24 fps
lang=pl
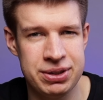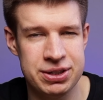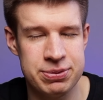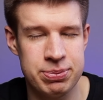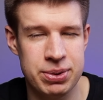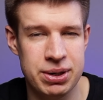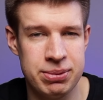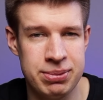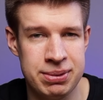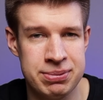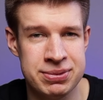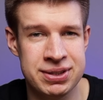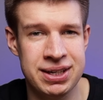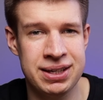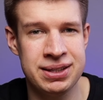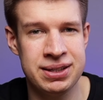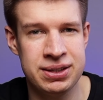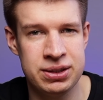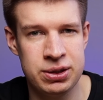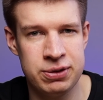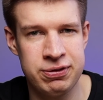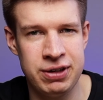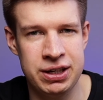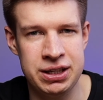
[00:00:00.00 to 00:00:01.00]
jest problem z
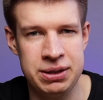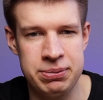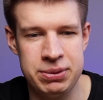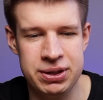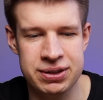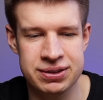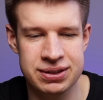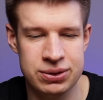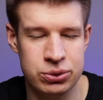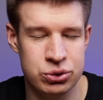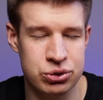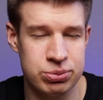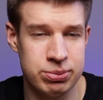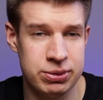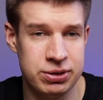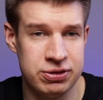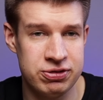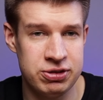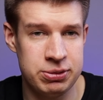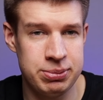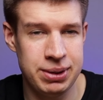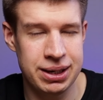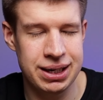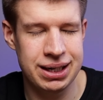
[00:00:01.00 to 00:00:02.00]
edytowaniem ich.
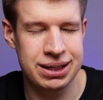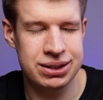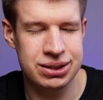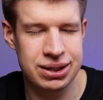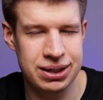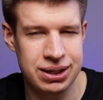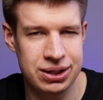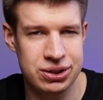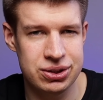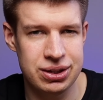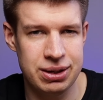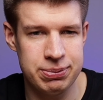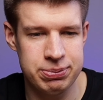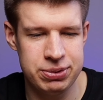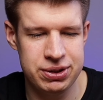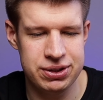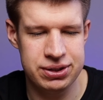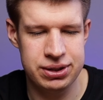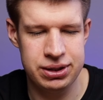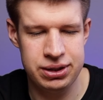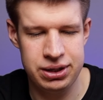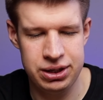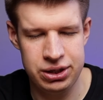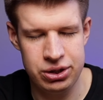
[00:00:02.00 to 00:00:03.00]
Załóżmy, wybieracie jakieś
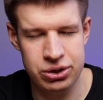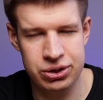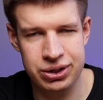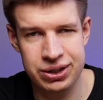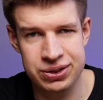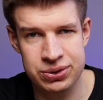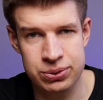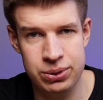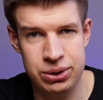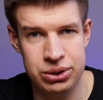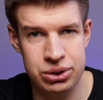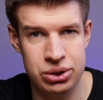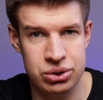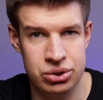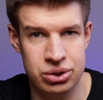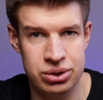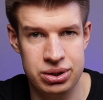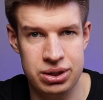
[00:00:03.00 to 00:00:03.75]
napisy i okazuje się,